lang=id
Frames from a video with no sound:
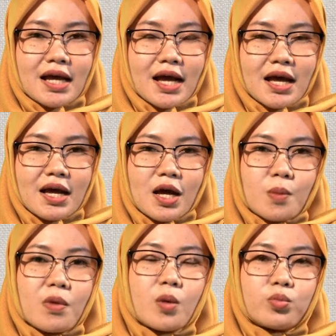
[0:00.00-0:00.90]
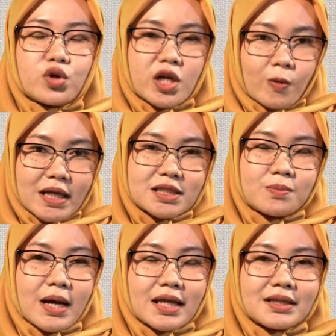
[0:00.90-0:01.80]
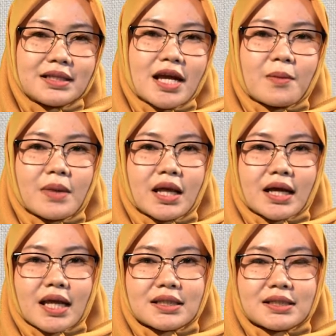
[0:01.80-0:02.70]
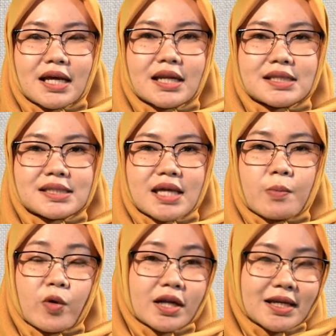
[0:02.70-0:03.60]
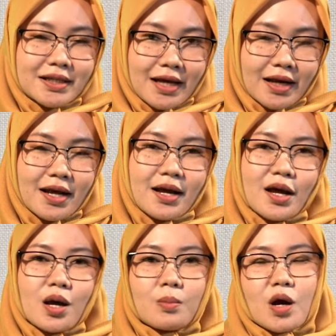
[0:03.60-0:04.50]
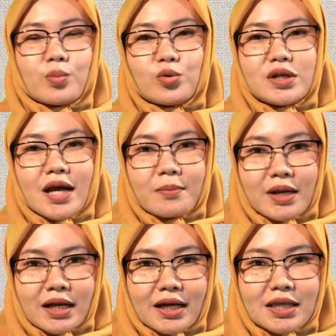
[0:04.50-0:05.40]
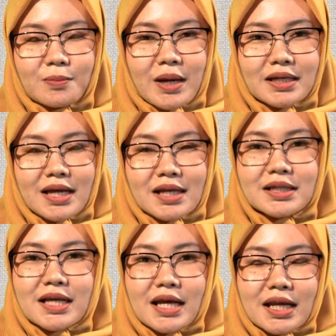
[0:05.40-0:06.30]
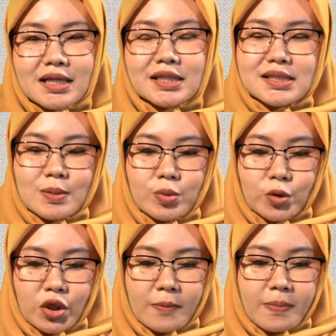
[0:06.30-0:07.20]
hak maupun kewajiban yang melekat dari setiap warga negara maupun yang melekat pada negara tersebut.